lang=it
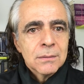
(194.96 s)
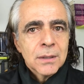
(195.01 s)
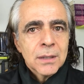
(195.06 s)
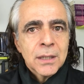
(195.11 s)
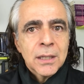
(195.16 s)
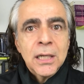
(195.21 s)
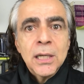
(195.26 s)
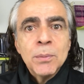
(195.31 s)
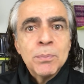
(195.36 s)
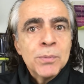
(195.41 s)

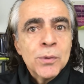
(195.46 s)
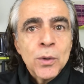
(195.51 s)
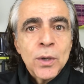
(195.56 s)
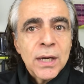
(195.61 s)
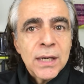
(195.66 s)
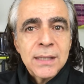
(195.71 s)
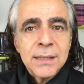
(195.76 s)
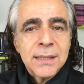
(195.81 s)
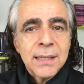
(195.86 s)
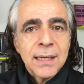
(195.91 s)
chi può
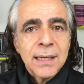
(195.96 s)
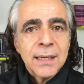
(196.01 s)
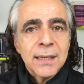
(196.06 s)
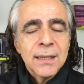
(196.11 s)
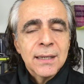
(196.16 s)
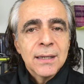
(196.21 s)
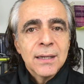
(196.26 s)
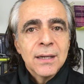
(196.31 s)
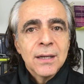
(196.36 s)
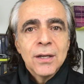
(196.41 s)

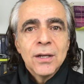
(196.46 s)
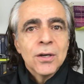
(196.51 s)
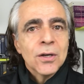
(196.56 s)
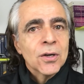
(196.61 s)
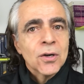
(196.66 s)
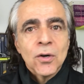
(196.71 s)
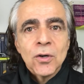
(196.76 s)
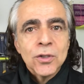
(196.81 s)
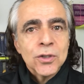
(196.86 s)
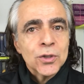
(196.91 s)
essere
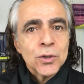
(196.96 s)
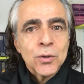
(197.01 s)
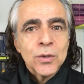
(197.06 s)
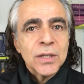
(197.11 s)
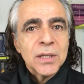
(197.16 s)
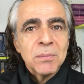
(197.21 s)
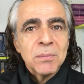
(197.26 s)
contro di